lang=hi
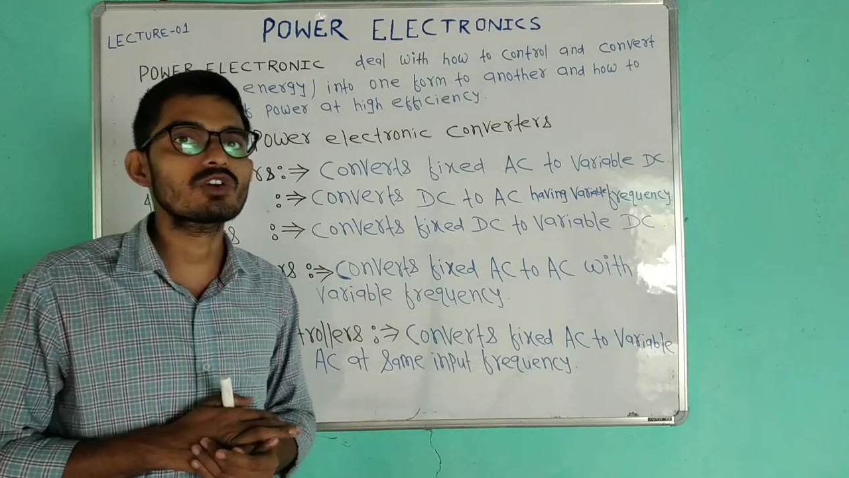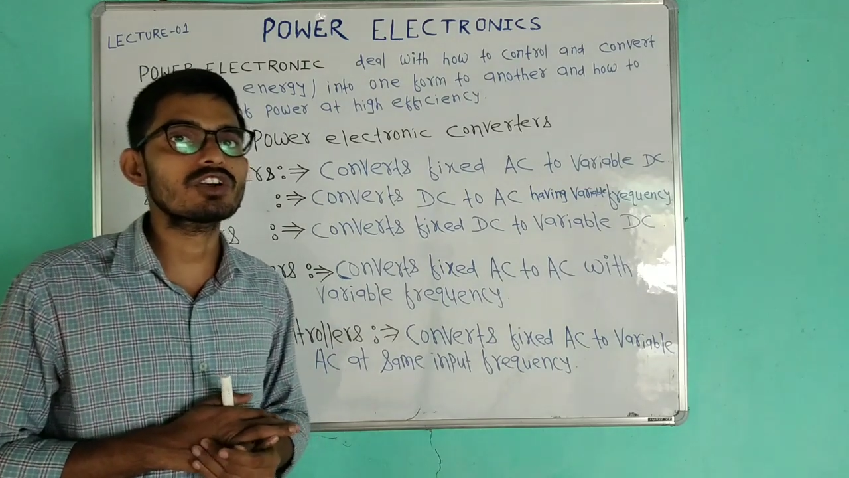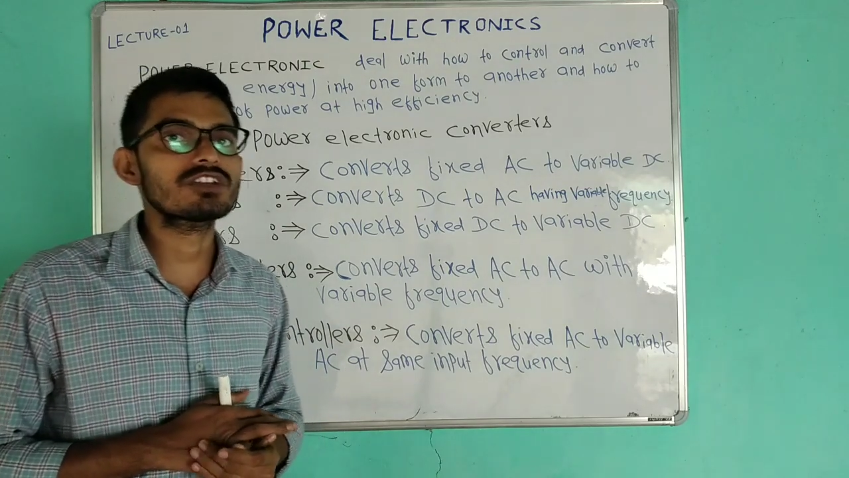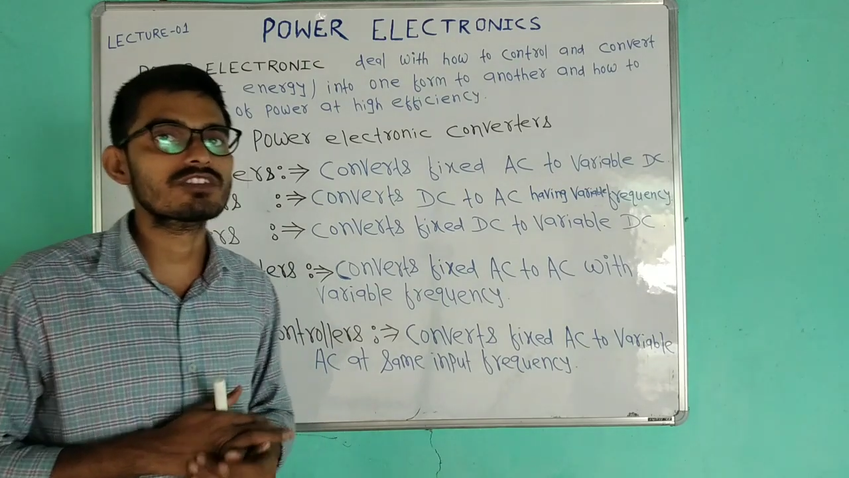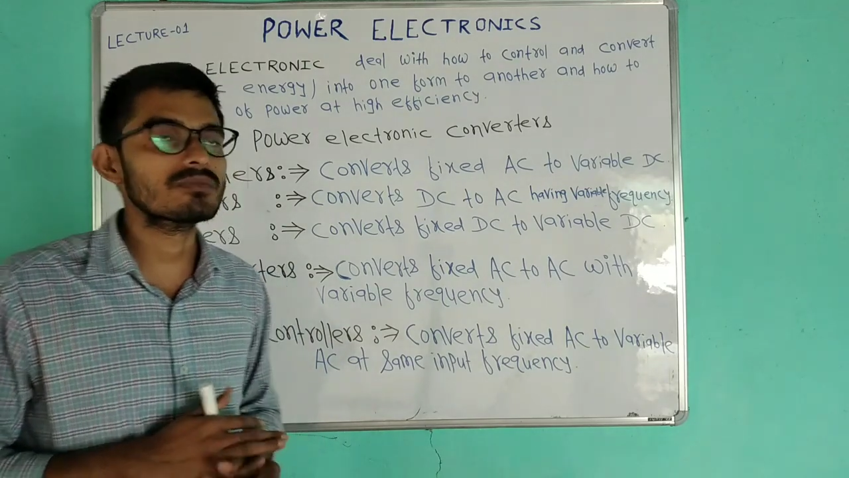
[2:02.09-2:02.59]
को
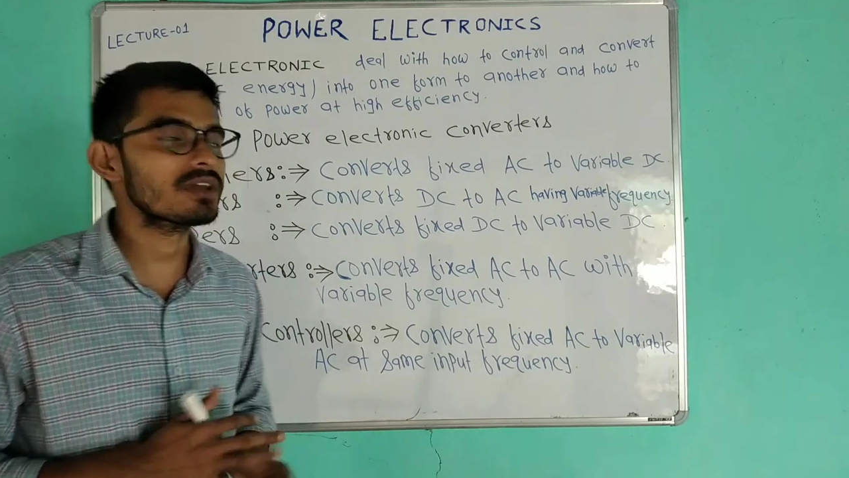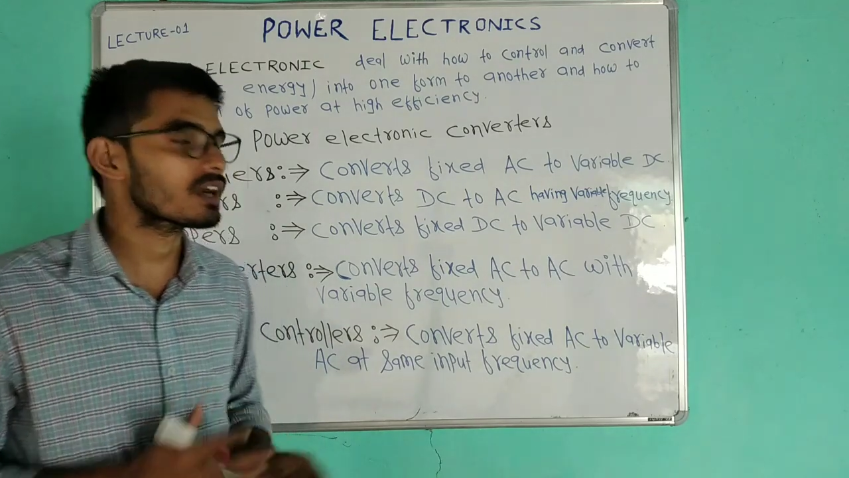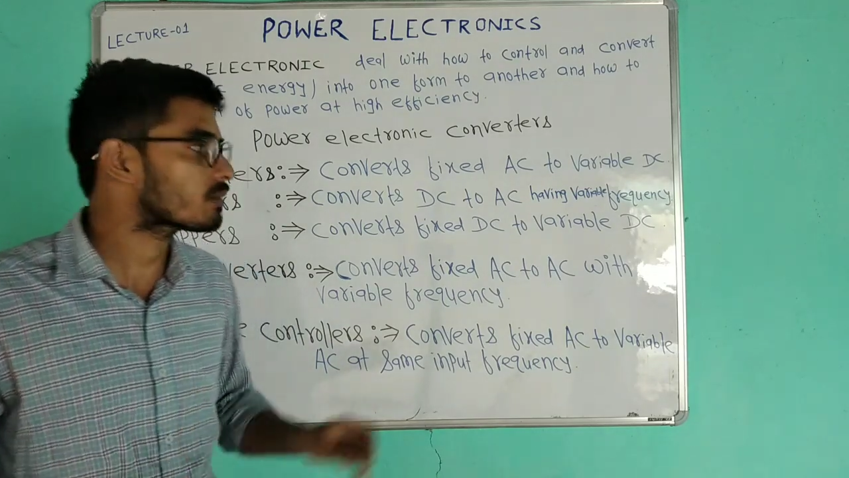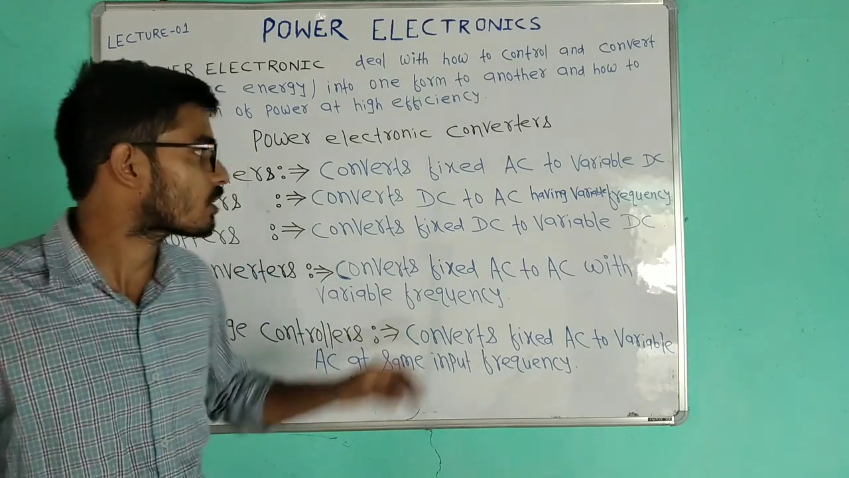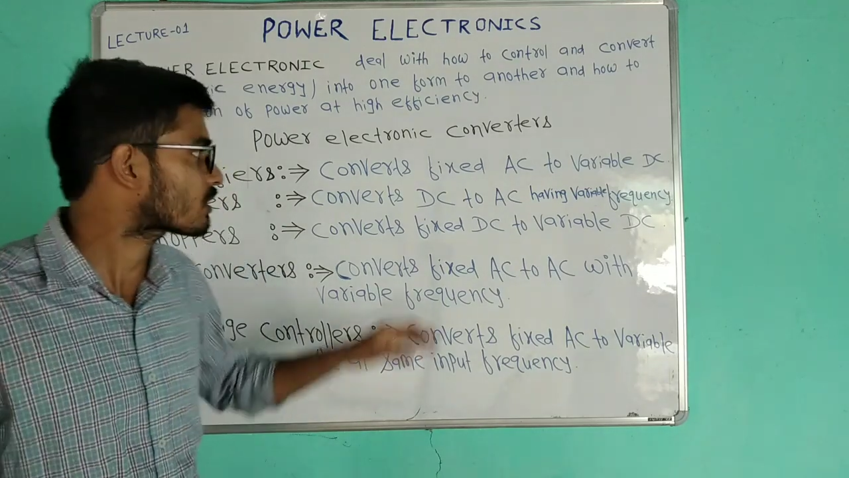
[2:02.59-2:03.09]
डीसी में
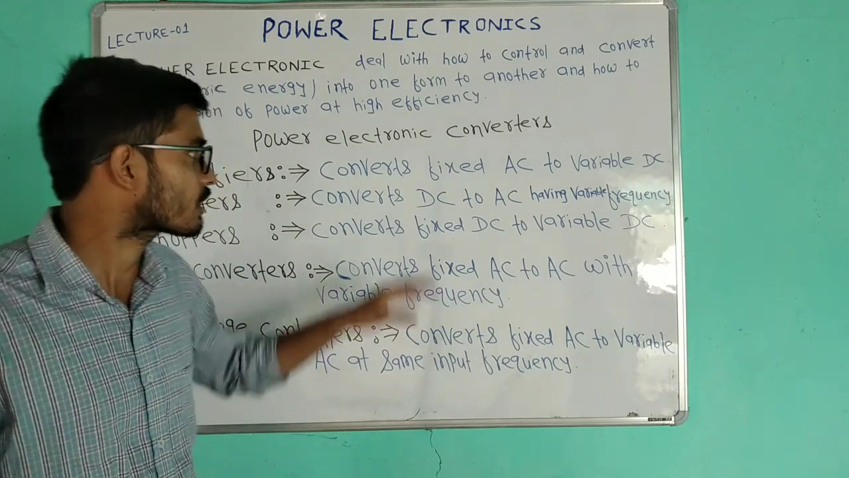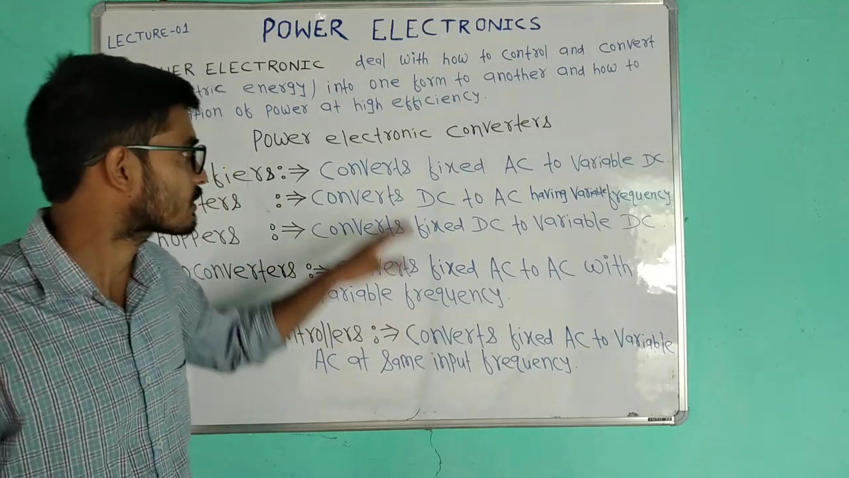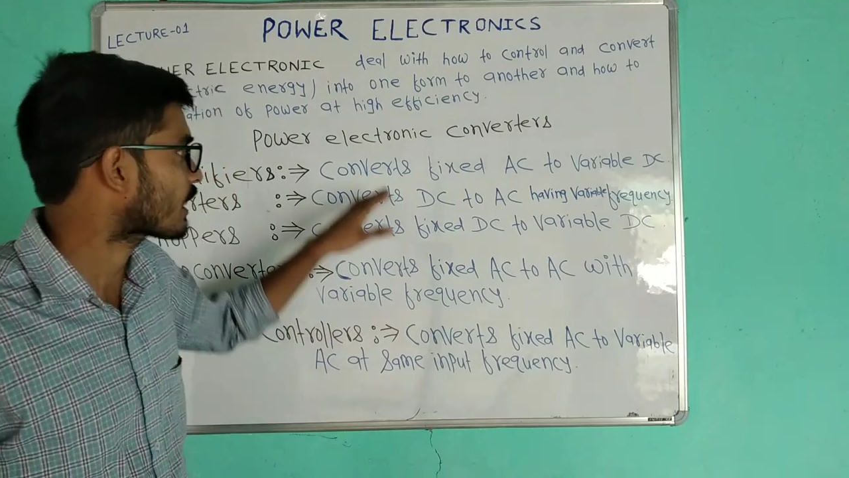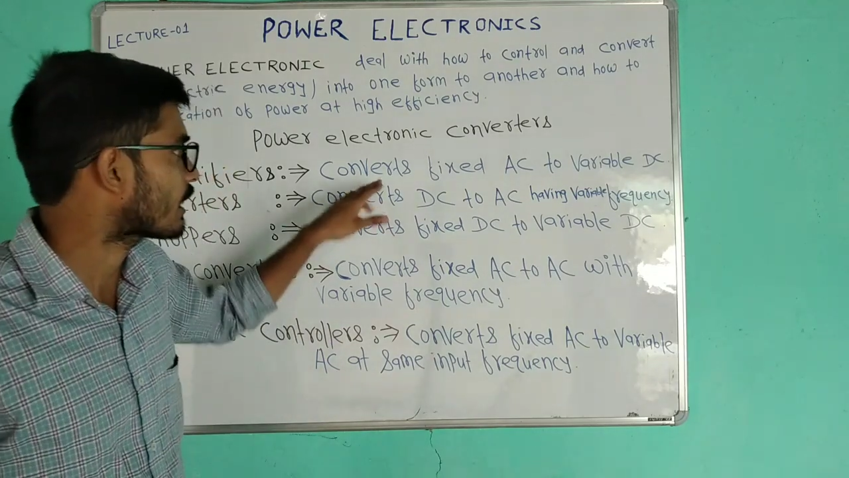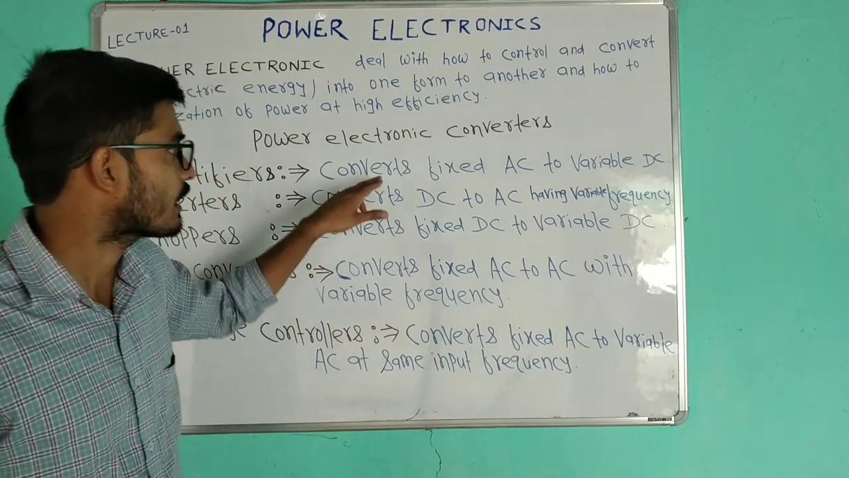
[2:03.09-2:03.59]
कन्वर्ट
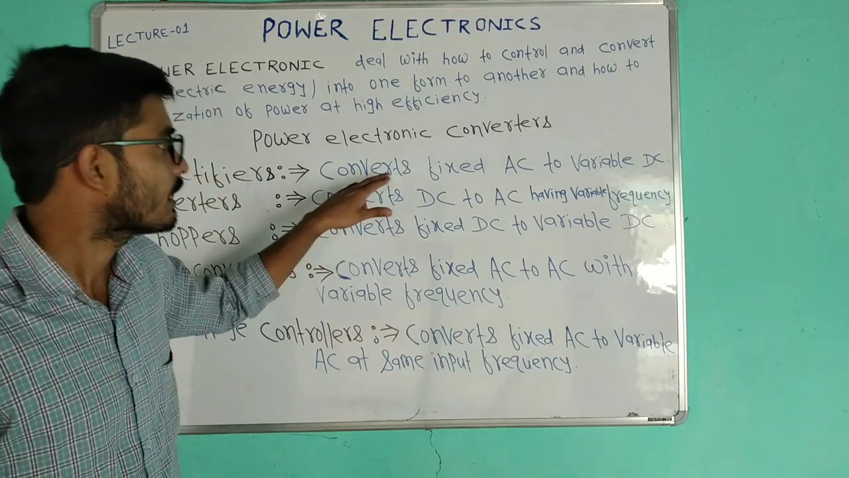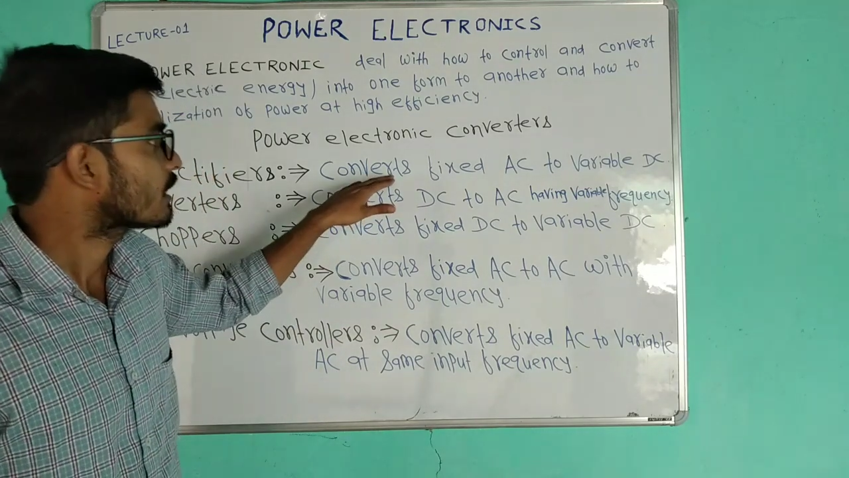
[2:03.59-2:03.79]
करता है